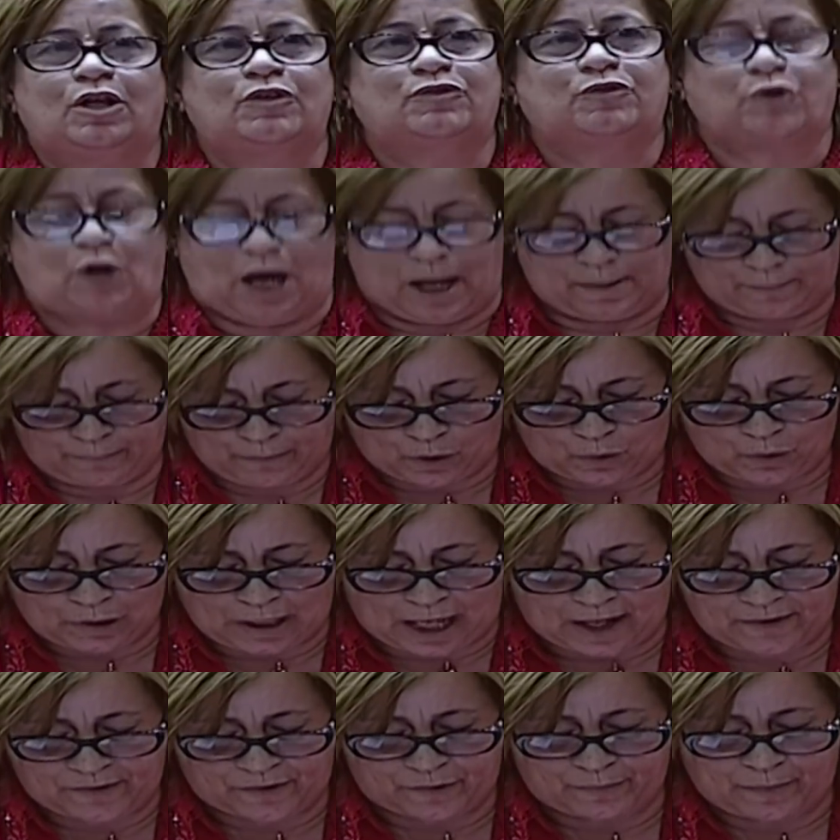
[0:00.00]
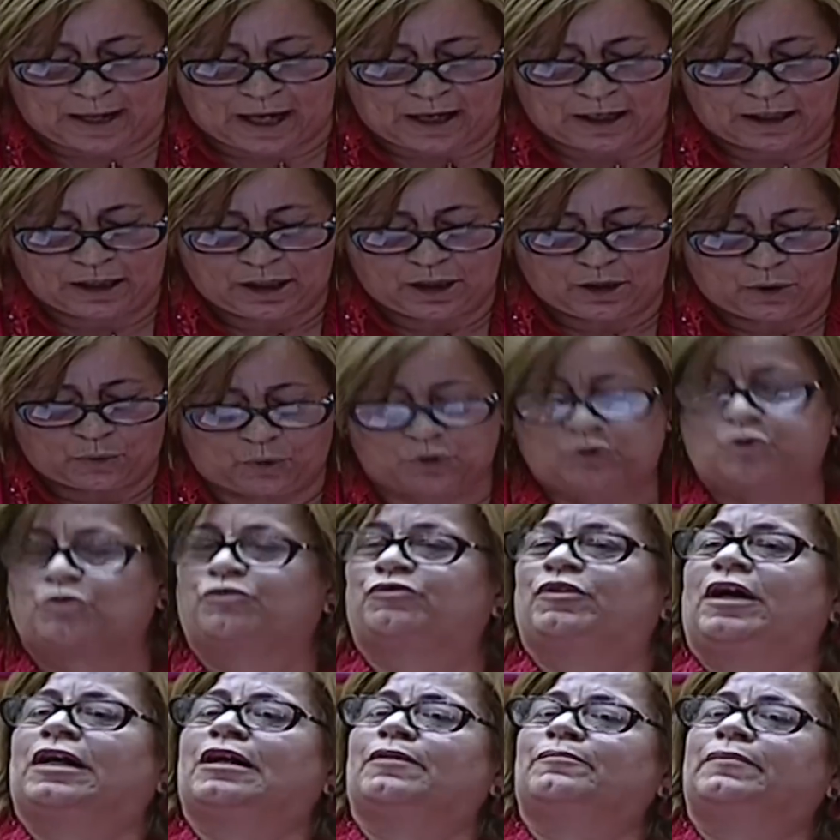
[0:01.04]
تعمق الأزمة
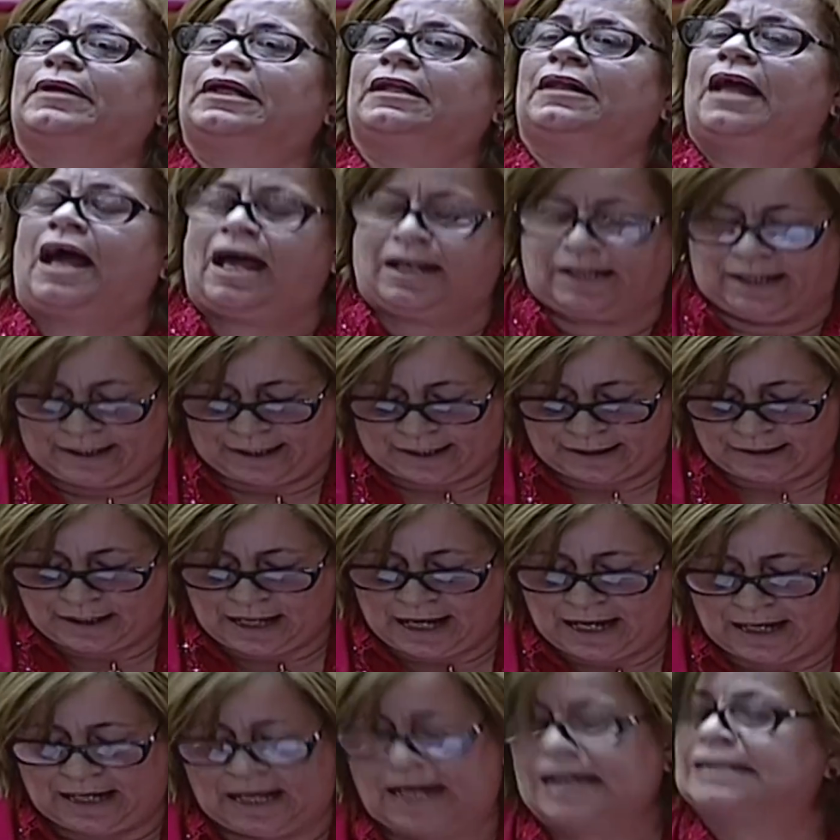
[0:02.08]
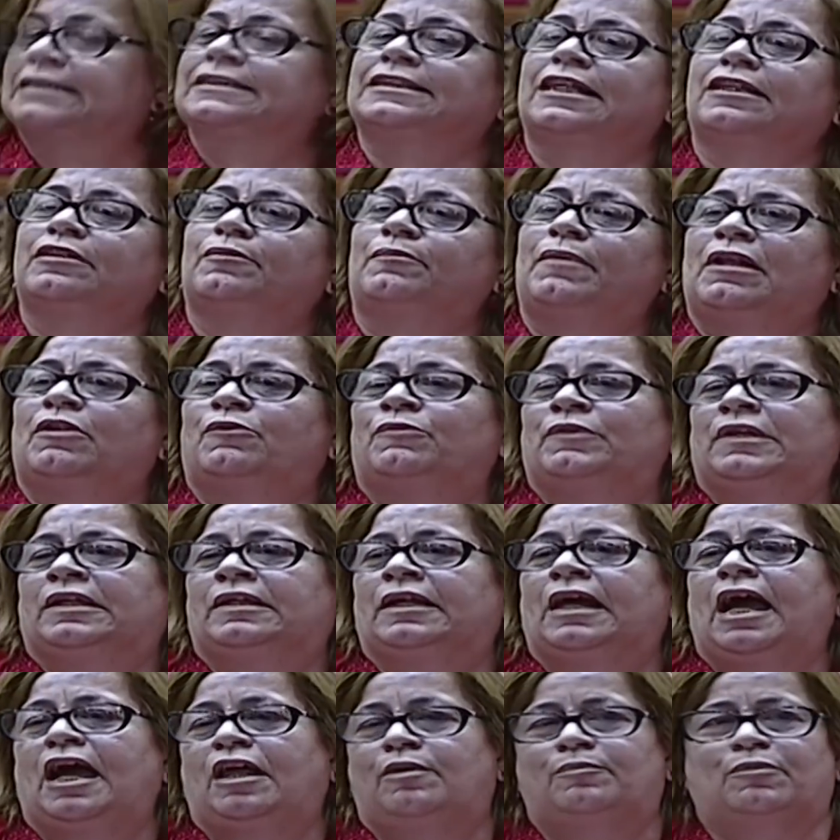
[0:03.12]
وتفرمل الإقلاع
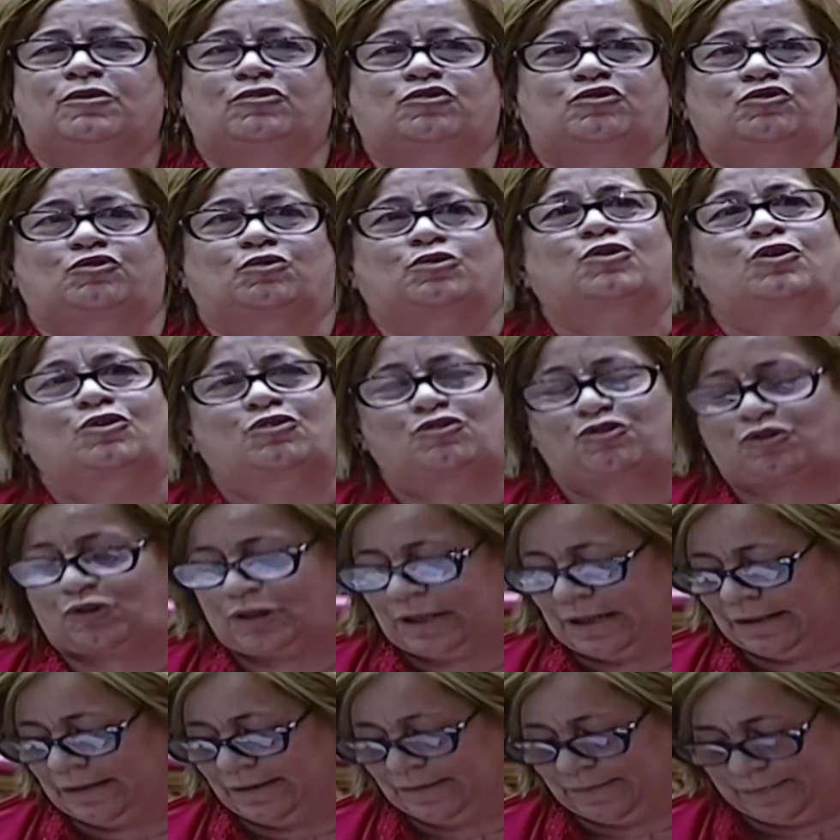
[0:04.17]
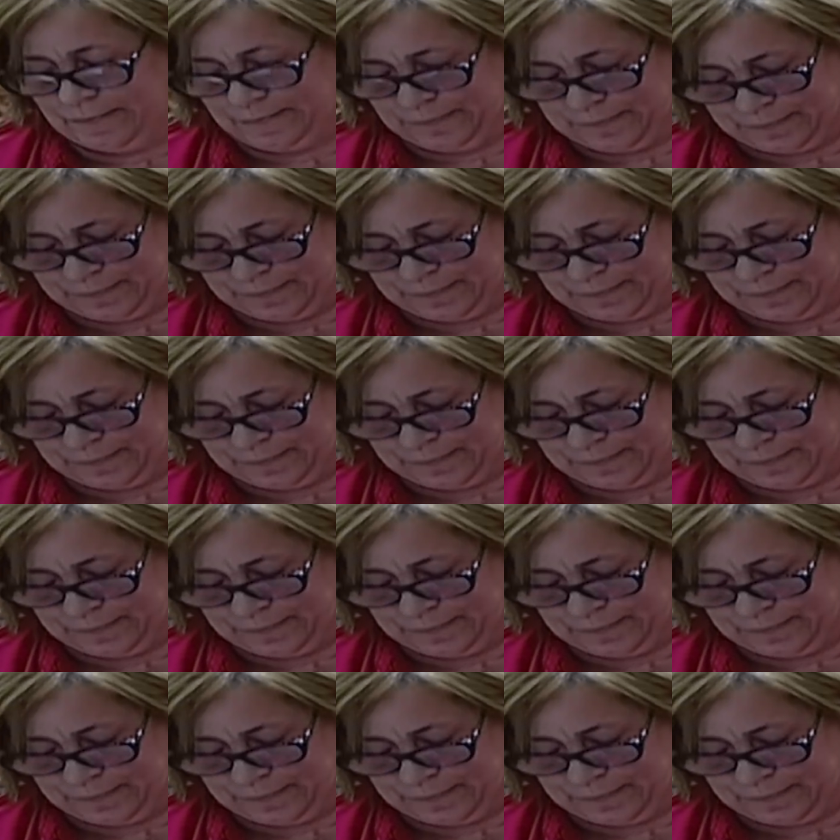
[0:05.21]
التنموي المنشود شكرا, شكرا.